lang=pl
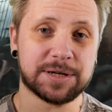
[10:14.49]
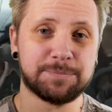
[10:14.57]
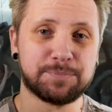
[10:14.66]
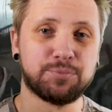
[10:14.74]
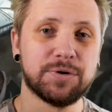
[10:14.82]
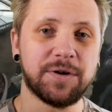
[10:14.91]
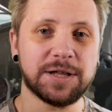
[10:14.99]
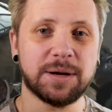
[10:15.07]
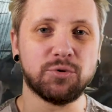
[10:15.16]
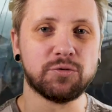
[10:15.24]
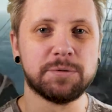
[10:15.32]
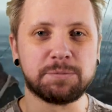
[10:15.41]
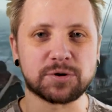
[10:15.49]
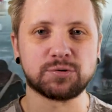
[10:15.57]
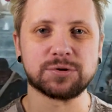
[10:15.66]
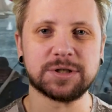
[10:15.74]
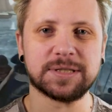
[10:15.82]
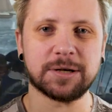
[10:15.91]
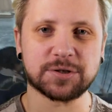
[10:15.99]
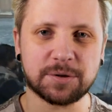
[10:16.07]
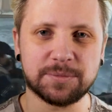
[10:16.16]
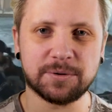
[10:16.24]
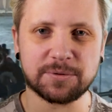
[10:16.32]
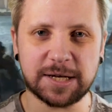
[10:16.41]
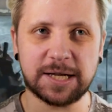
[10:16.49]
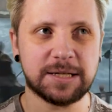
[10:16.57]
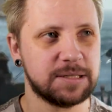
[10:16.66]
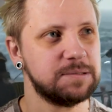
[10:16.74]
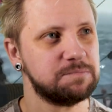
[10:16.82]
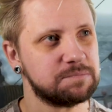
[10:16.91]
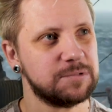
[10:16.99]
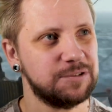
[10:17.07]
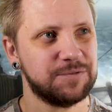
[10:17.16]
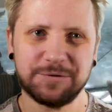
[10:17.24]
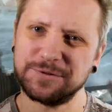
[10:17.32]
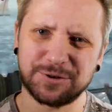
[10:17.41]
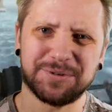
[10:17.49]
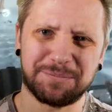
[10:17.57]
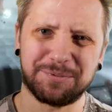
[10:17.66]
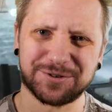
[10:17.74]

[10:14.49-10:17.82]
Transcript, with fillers: tryb pływania mógłby posłużyć za osobną grę i, i, i w sumie